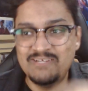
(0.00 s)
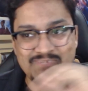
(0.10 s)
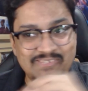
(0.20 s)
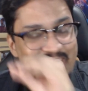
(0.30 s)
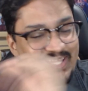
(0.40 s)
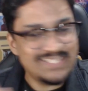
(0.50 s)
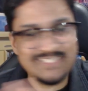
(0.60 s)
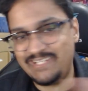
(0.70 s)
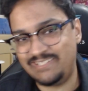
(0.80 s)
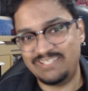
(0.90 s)
mano, ela
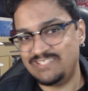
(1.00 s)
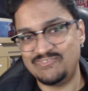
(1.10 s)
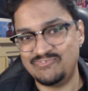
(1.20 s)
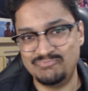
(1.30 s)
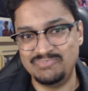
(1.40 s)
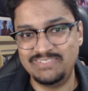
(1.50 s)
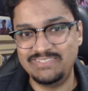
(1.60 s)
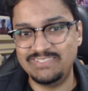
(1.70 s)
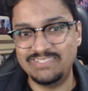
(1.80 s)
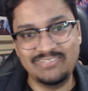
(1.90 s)
tinha que estar tá nesse filme.
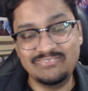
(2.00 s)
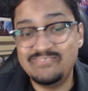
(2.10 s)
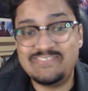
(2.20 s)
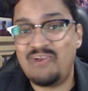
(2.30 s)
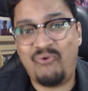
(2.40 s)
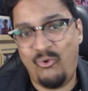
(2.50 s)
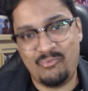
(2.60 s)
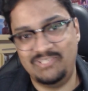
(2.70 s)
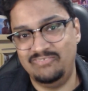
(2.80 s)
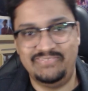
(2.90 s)
Não, não tinha
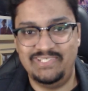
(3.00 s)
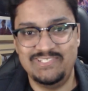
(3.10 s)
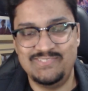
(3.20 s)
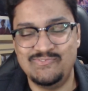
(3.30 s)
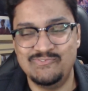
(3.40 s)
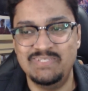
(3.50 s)
como ela não estar tá nesse filme.